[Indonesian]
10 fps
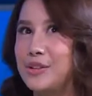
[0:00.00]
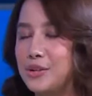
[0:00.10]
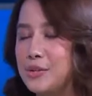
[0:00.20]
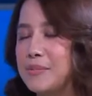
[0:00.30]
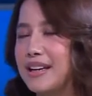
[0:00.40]

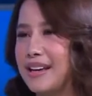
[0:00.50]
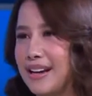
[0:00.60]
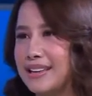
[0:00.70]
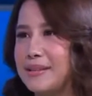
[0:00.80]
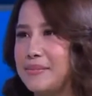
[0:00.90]
itu
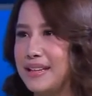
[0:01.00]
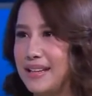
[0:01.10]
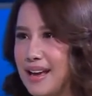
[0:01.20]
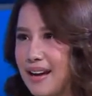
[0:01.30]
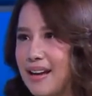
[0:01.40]
bergerak di
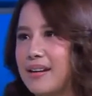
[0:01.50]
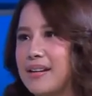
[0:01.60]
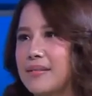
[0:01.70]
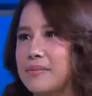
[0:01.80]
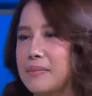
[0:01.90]
bidang
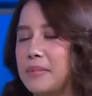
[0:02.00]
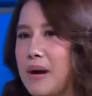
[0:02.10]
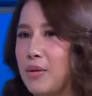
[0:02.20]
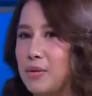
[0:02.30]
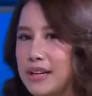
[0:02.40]

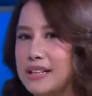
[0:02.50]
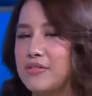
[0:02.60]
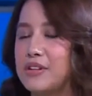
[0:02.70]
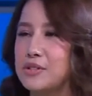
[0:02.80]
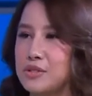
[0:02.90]
pembangunan
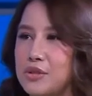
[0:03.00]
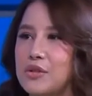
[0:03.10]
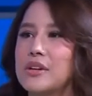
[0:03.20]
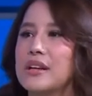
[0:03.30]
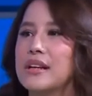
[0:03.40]
infrastruktur
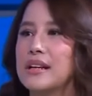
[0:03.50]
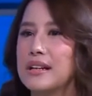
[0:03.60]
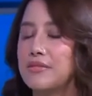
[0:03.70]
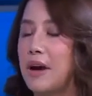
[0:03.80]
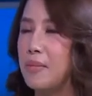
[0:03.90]

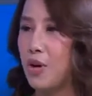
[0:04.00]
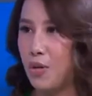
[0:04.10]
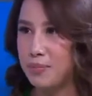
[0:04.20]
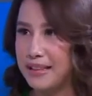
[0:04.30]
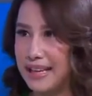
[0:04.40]
fiber
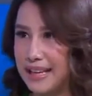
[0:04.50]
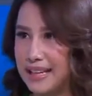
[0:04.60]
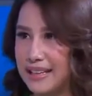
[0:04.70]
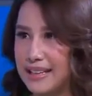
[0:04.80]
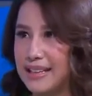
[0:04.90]
optik.
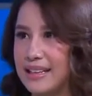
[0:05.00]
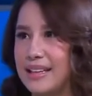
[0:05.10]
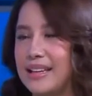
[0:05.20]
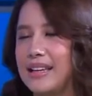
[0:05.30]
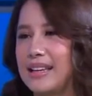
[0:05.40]
Hmm.
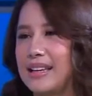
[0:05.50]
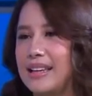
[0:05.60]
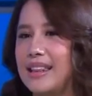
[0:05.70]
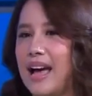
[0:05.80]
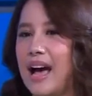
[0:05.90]

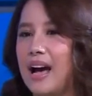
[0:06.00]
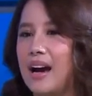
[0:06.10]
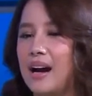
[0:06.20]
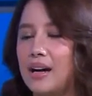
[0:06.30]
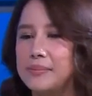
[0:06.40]
Nah,
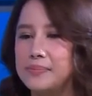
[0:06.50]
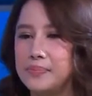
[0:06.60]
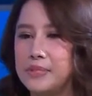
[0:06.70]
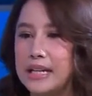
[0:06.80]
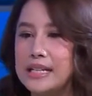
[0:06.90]

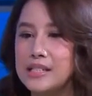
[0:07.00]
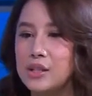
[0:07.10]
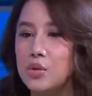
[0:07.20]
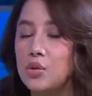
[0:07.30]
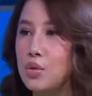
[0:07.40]
um, jadi
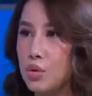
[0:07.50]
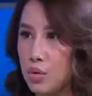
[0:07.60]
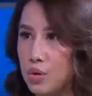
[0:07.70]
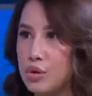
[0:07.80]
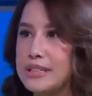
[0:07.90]

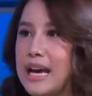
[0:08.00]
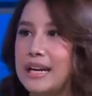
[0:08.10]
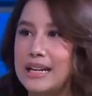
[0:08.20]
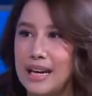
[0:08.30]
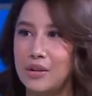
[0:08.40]
seluruh
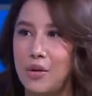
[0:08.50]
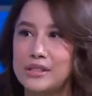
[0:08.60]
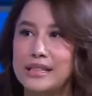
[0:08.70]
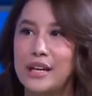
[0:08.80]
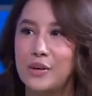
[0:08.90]
jaringan
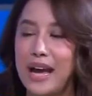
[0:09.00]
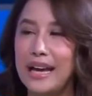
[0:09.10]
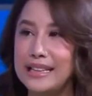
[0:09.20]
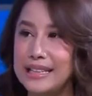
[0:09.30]
Oxygenode ID